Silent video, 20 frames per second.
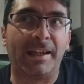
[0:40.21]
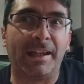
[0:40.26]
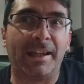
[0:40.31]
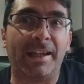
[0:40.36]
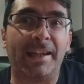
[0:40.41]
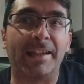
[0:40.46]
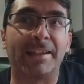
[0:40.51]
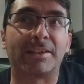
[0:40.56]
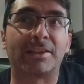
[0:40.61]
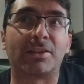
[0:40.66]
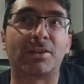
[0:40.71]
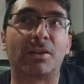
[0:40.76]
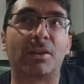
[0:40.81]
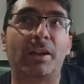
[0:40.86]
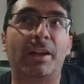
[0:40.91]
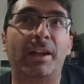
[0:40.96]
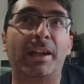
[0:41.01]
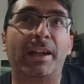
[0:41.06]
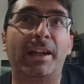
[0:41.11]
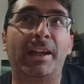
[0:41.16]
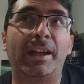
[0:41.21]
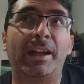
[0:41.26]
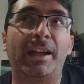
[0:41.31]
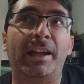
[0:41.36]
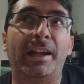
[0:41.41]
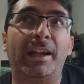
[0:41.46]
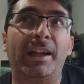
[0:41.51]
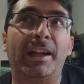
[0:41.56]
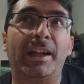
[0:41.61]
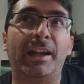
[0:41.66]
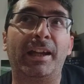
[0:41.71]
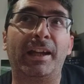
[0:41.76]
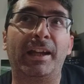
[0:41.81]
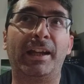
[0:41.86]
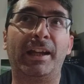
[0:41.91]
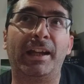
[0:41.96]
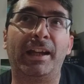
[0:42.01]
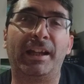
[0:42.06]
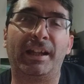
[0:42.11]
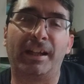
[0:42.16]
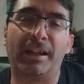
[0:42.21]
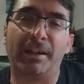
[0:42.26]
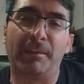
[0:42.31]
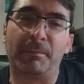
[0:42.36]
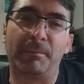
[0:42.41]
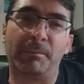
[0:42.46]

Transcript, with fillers: Es. Eh,